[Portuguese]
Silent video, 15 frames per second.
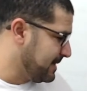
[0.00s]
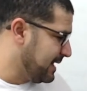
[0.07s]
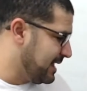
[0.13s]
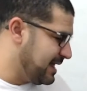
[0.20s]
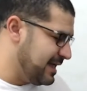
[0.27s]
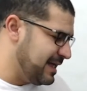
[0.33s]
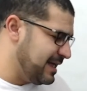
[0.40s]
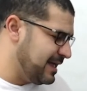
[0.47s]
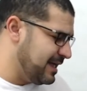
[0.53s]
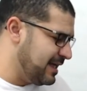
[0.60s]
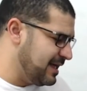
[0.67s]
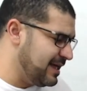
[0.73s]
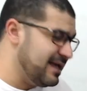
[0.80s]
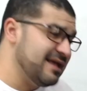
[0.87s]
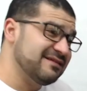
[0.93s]

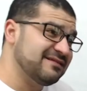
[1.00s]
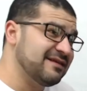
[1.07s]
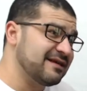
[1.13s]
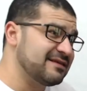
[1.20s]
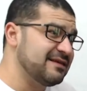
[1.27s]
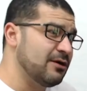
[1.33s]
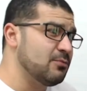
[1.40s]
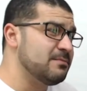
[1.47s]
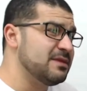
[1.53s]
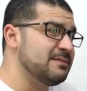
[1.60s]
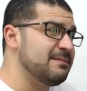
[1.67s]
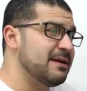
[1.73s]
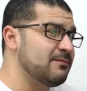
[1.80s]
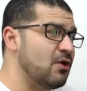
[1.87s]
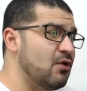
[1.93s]
é, esse aqui é o Mi
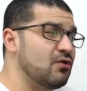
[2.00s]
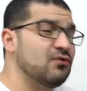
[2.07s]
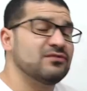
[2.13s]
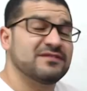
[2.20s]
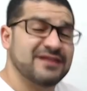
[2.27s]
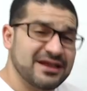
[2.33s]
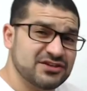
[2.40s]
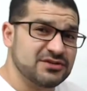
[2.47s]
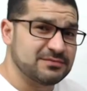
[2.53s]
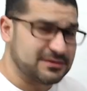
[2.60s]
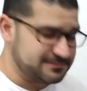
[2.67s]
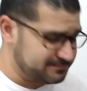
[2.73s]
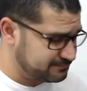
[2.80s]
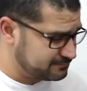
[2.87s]
bemol com sétima.